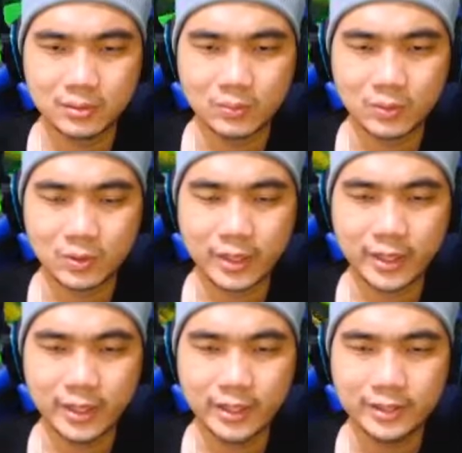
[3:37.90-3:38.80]
Oke,
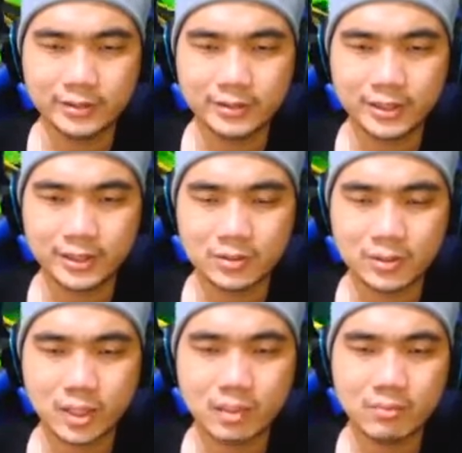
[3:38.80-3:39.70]
okay, kita
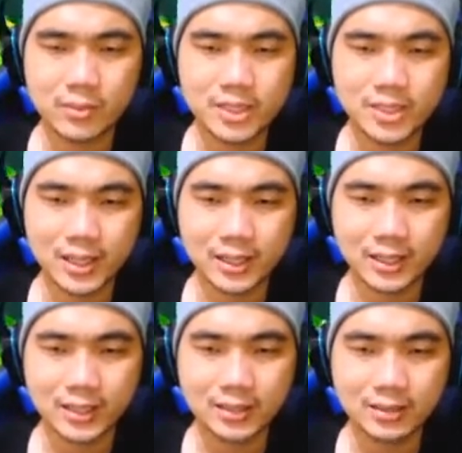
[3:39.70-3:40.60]
sudah
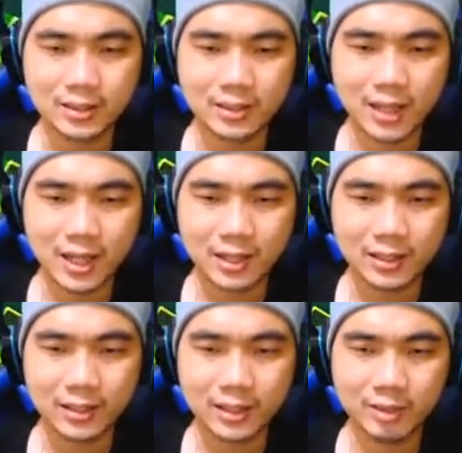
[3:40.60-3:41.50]
menjalankan
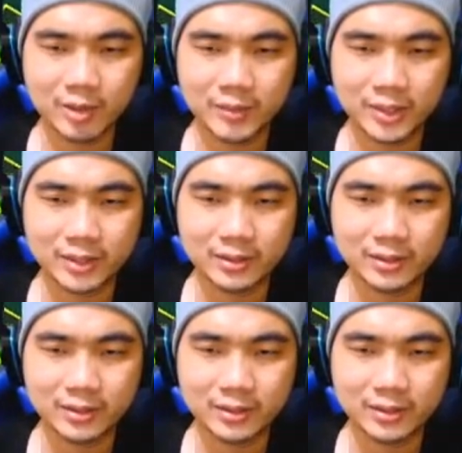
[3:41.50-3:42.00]
karakternya teman-teman.